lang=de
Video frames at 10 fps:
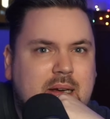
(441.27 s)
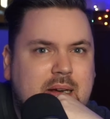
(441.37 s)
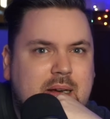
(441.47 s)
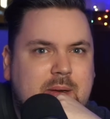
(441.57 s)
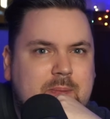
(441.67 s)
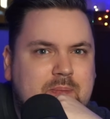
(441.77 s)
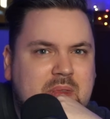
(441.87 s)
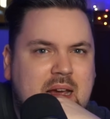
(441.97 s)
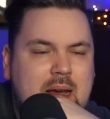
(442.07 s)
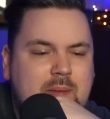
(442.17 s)

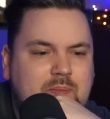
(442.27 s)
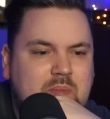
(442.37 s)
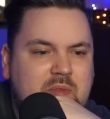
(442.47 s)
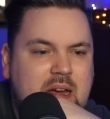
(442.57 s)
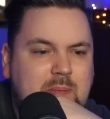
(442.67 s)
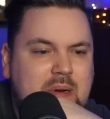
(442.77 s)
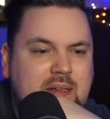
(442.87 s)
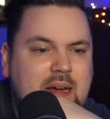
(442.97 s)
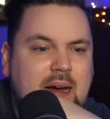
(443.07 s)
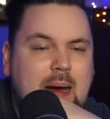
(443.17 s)
Ähm, ja, während
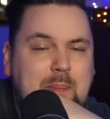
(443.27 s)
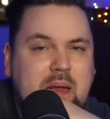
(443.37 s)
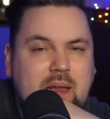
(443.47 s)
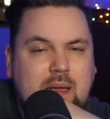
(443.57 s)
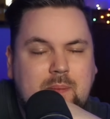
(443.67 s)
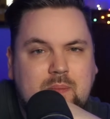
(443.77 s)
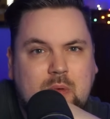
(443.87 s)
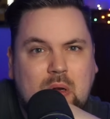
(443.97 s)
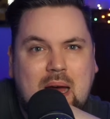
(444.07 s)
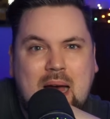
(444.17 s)
man da Rapé
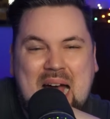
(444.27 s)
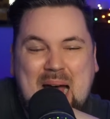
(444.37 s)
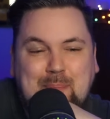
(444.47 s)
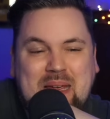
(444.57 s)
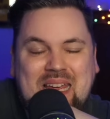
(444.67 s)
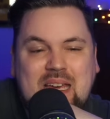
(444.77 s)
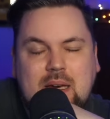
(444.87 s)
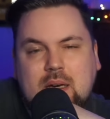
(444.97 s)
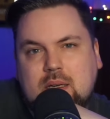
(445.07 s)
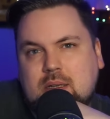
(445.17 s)
oder HP
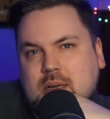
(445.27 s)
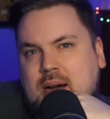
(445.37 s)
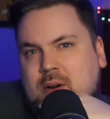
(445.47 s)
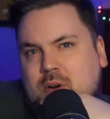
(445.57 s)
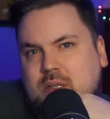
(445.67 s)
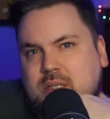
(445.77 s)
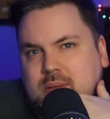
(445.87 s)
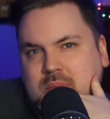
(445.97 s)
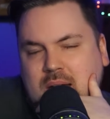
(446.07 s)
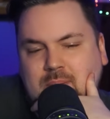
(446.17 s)
äh, raucht
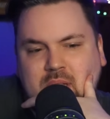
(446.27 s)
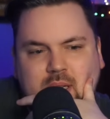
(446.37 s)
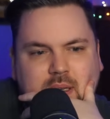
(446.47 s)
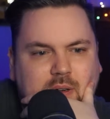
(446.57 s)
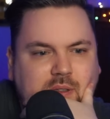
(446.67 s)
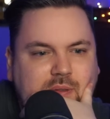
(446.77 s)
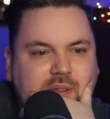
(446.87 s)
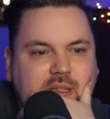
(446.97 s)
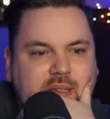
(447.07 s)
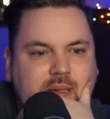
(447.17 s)
ja, und
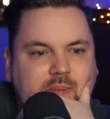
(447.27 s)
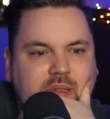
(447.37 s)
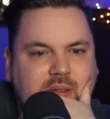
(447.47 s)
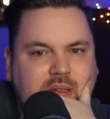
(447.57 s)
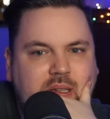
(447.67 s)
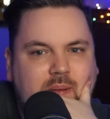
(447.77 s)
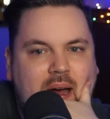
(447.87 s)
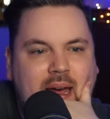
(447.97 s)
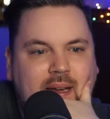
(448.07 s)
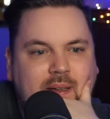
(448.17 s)
zu sich nimmt und
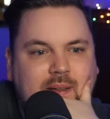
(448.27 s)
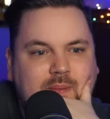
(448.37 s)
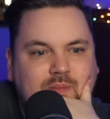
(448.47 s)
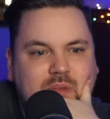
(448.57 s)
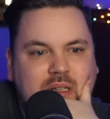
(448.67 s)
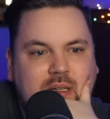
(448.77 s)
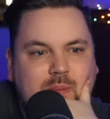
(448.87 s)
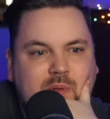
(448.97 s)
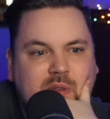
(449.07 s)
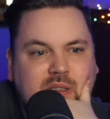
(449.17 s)
eine
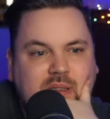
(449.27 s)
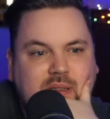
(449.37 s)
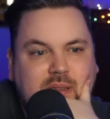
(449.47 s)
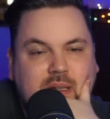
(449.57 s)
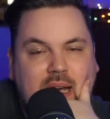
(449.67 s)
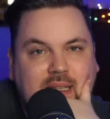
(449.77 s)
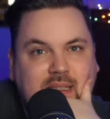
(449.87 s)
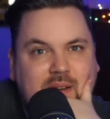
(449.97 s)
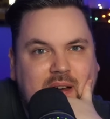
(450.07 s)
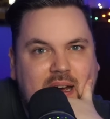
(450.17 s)
äh,
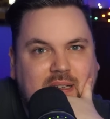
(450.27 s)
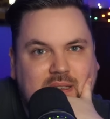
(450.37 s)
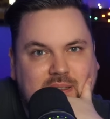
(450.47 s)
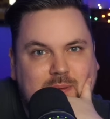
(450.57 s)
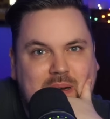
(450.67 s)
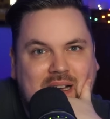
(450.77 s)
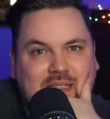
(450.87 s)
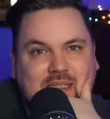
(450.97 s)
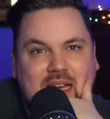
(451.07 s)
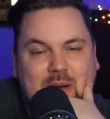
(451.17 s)
bewusstseinserweiternde
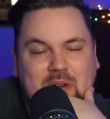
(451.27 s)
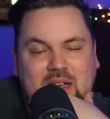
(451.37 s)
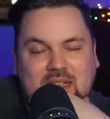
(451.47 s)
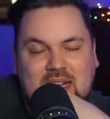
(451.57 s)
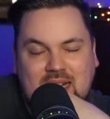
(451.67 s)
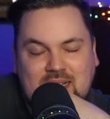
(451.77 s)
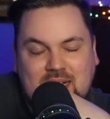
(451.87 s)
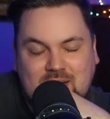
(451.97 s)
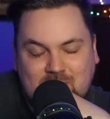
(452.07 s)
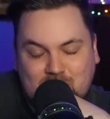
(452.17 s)
Maßnahme nach der
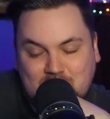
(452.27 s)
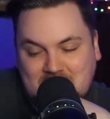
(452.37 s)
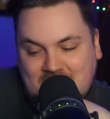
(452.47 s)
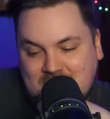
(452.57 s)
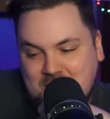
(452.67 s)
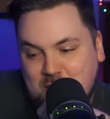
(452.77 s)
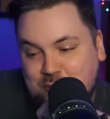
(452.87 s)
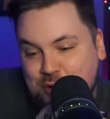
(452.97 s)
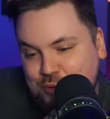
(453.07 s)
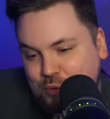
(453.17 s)
anderen ja,
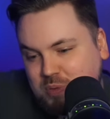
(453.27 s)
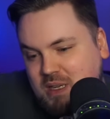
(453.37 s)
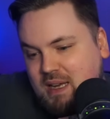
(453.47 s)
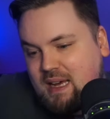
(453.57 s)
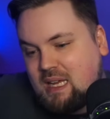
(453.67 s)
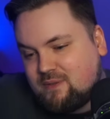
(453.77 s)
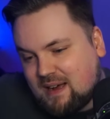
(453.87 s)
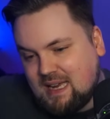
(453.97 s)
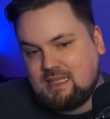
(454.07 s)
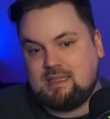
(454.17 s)
vollübt. Ich
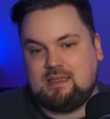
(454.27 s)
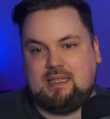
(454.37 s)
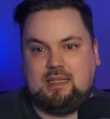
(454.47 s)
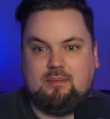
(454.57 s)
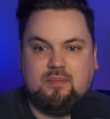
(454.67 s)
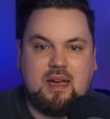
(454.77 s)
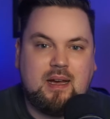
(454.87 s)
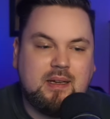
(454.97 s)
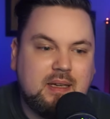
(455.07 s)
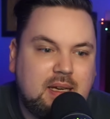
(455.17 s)
weiß es nicht.
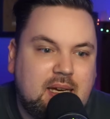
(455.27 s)
Ja.